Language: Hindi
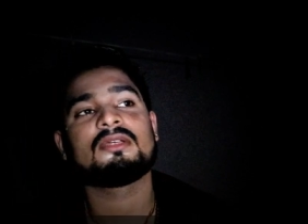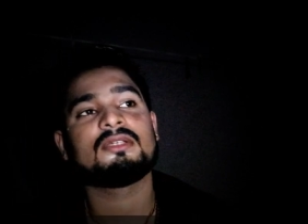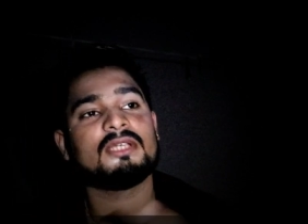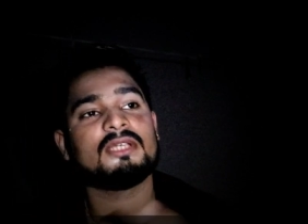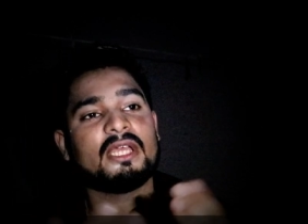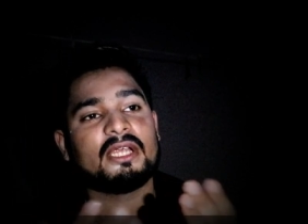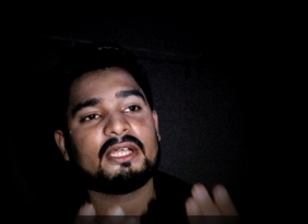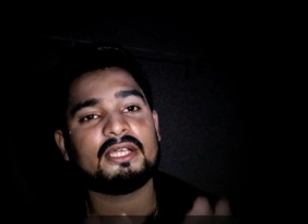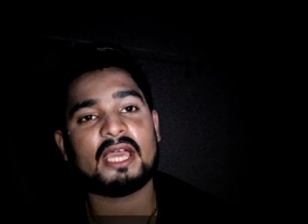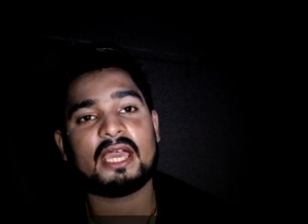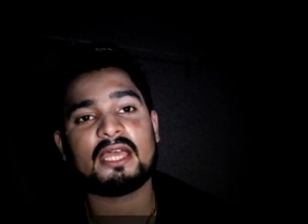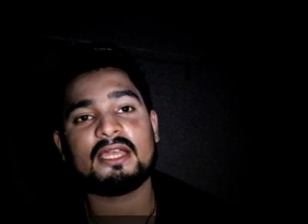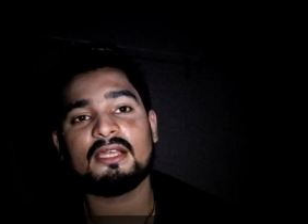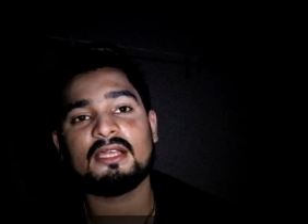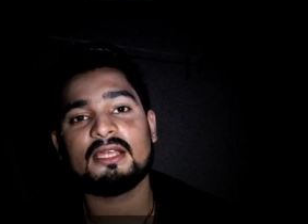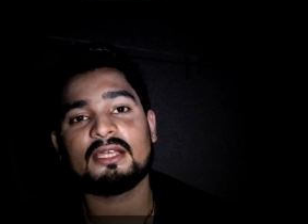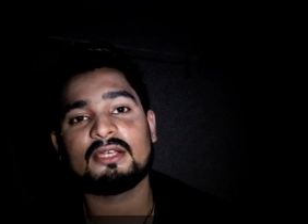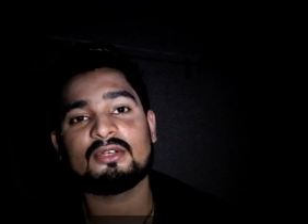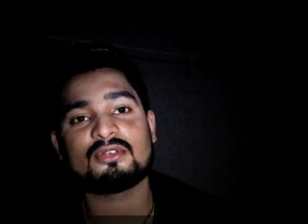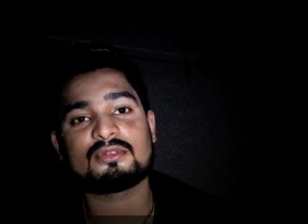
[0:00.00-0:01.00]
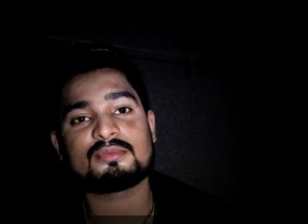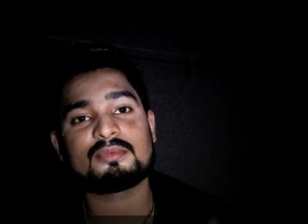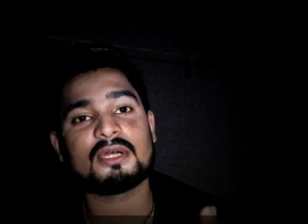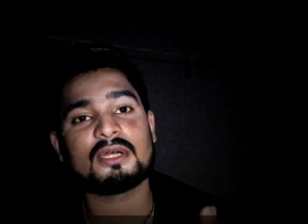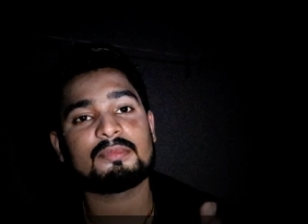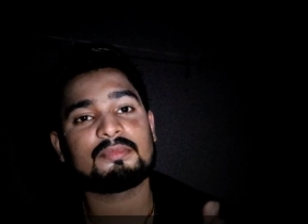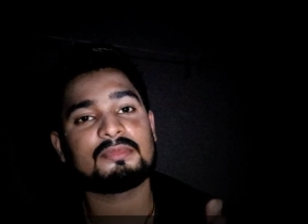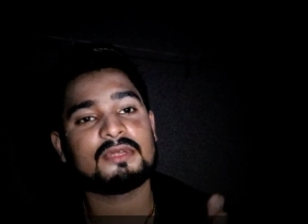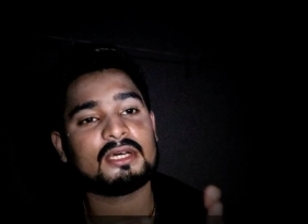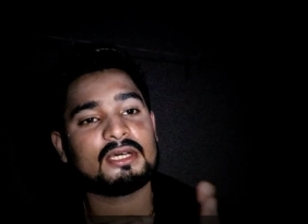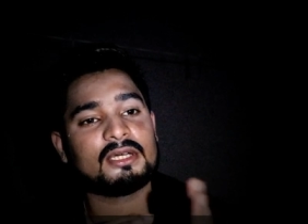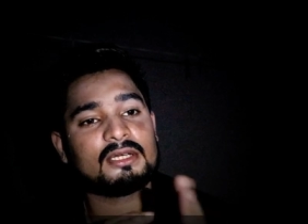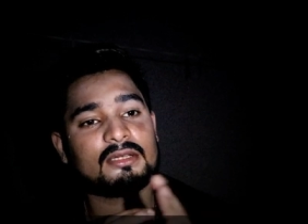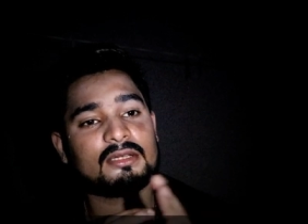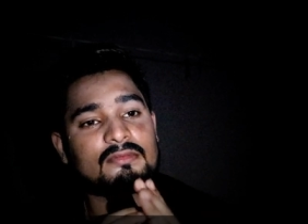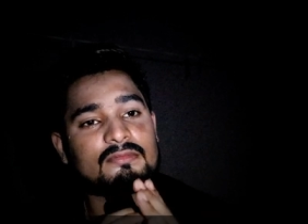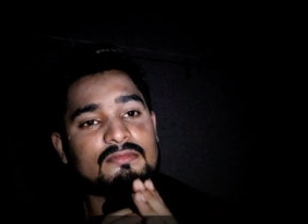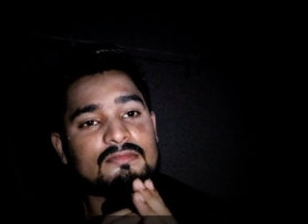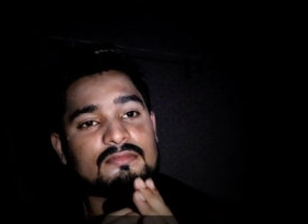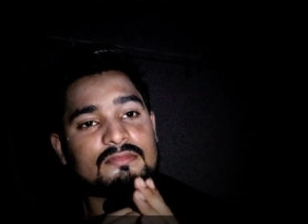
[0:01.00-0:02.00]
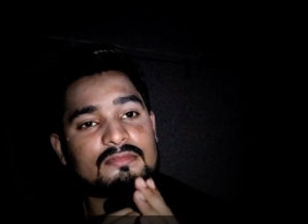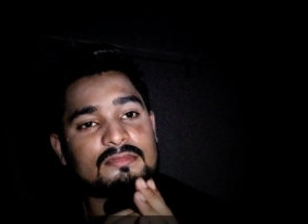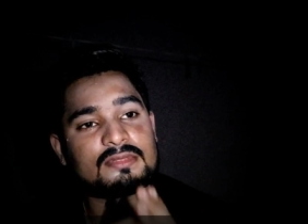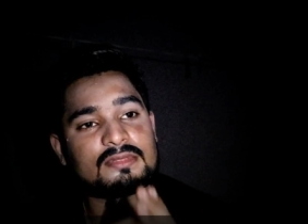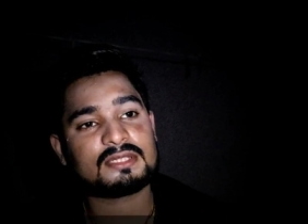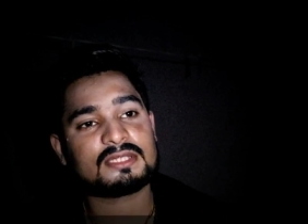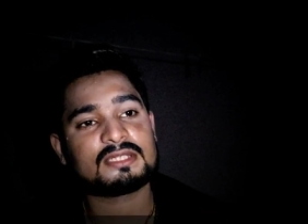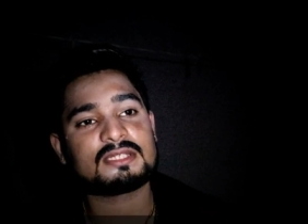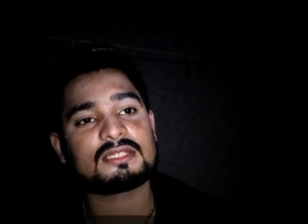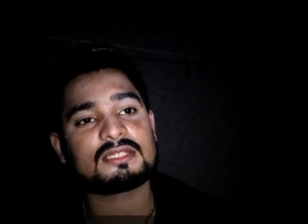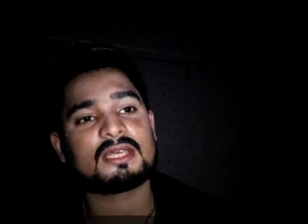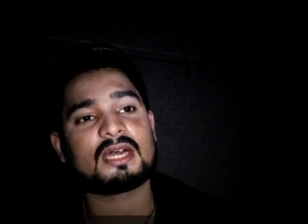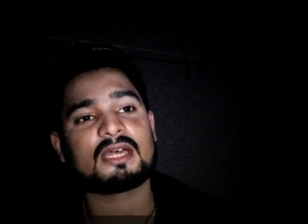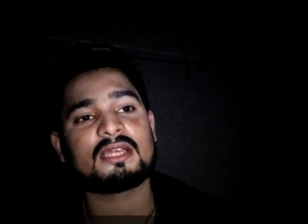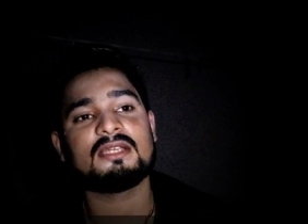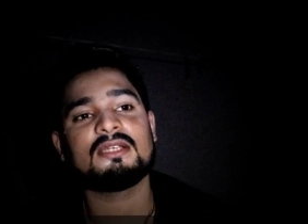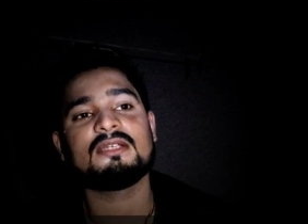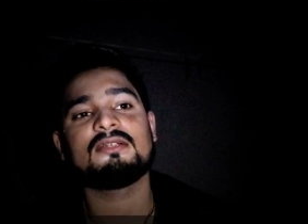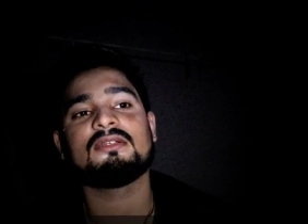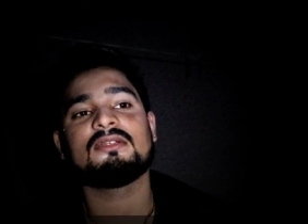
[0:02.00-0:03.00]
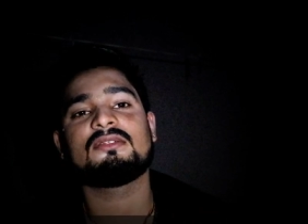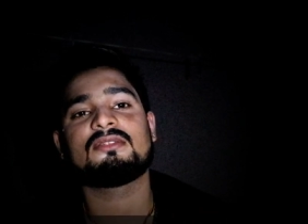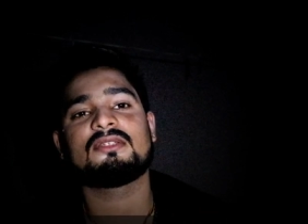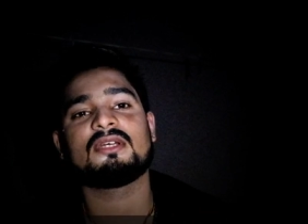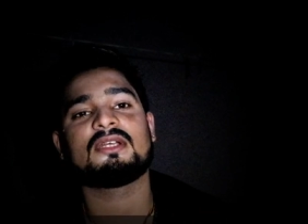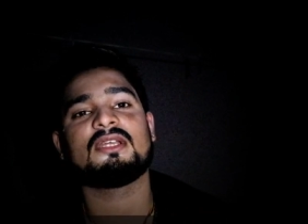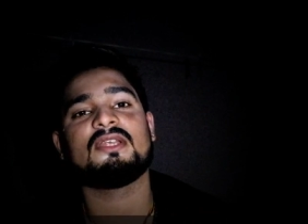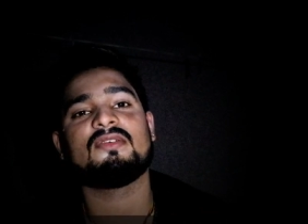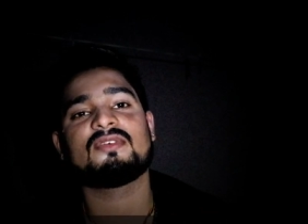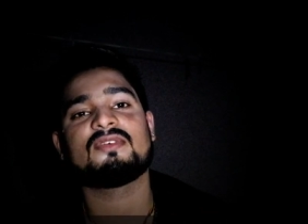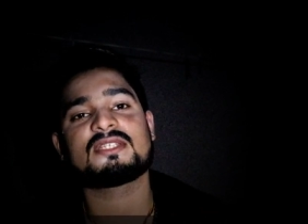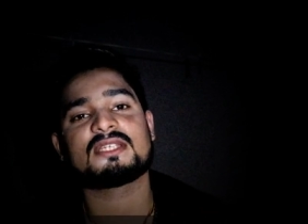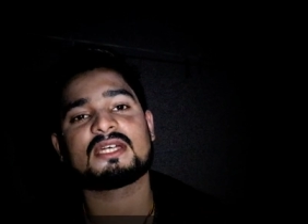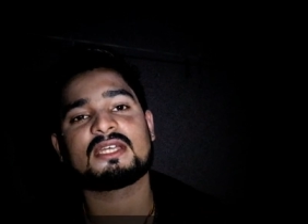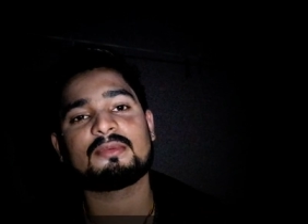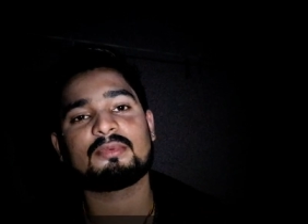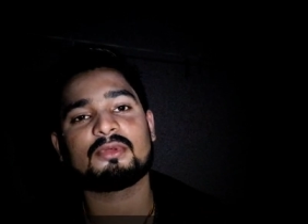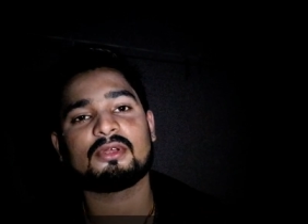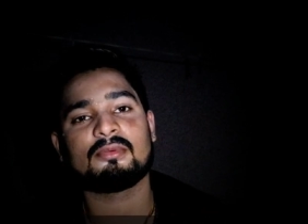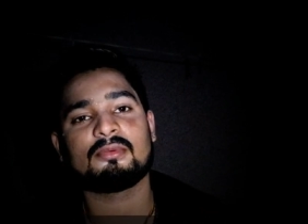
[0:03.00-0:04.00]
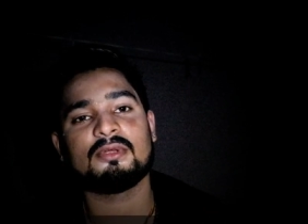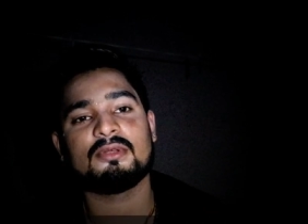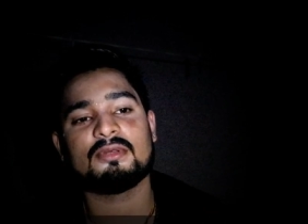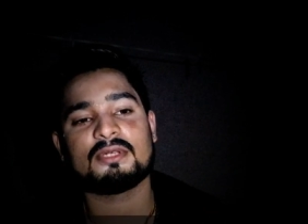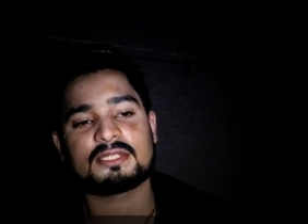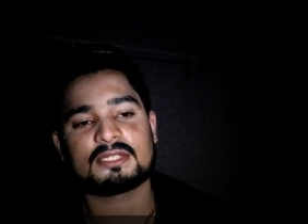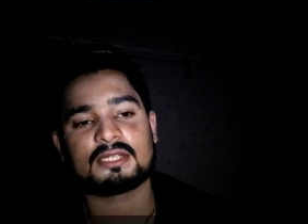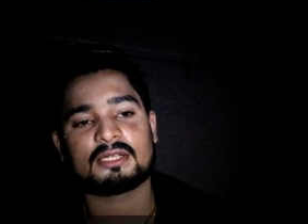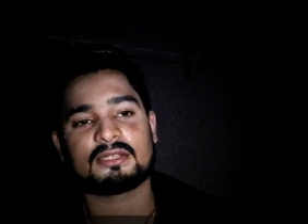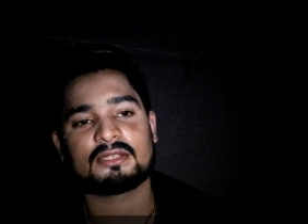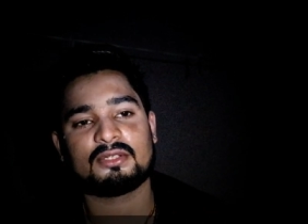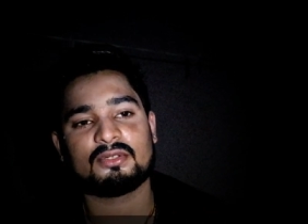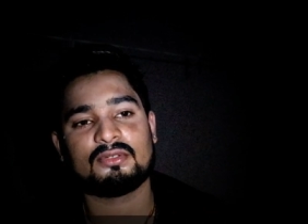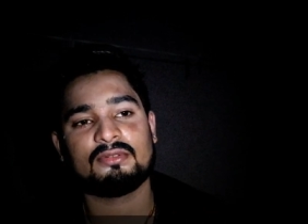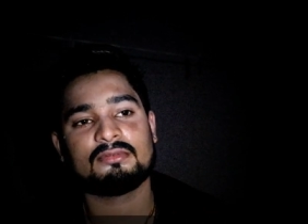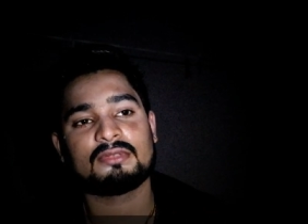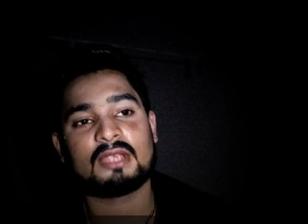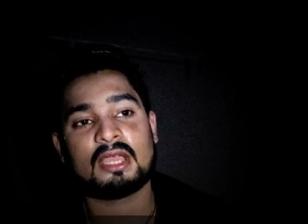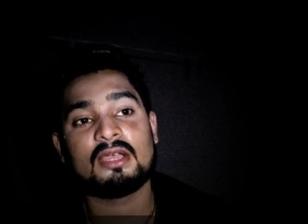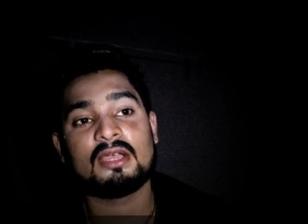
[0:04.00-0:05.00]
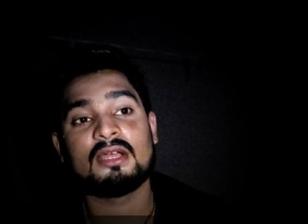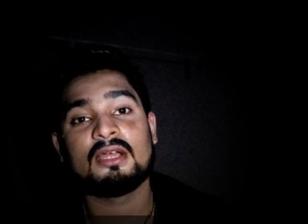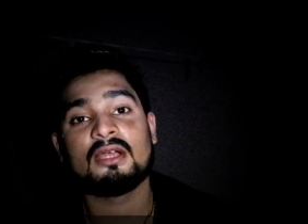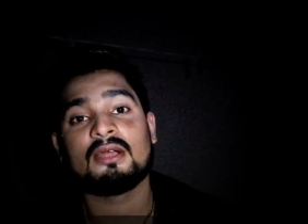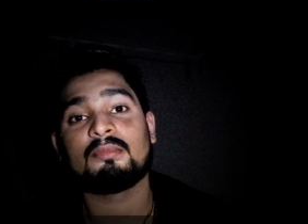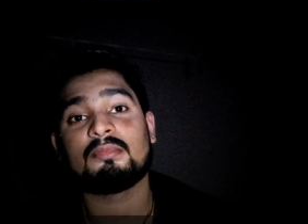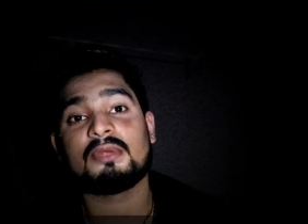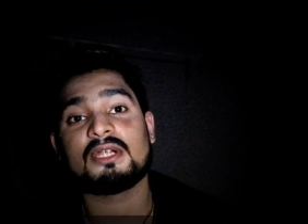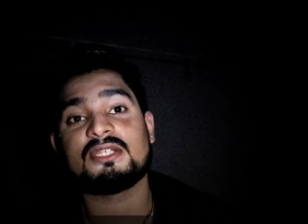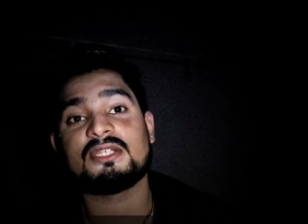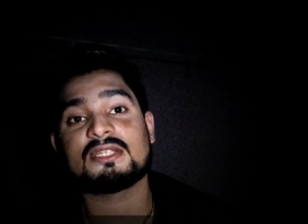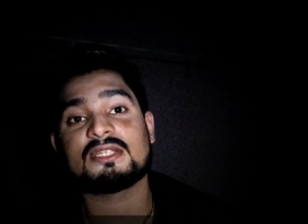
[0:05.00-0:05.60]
या एक डायरी लेके उस पर अपना सारी तकलीफ़ें सारी प्रॉब्लम ले सकते हो बट